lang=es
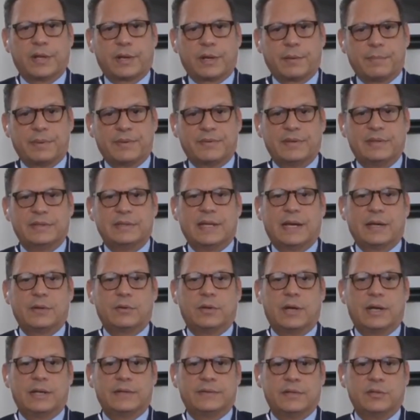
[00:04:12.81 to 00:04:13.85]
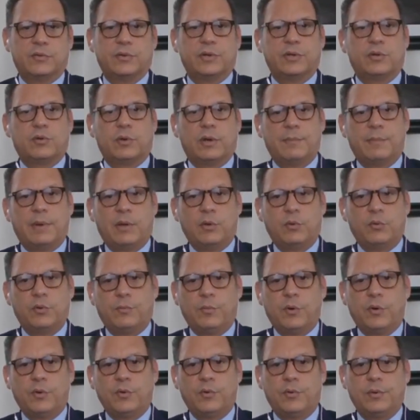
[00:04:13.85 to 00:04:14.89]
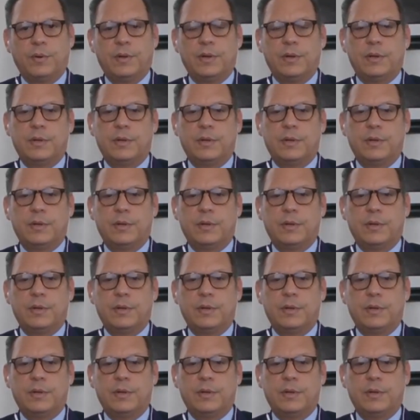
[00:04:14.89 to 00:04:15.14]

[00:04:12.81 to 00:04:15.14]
que representaron al señor Nicolás Maduro Moro,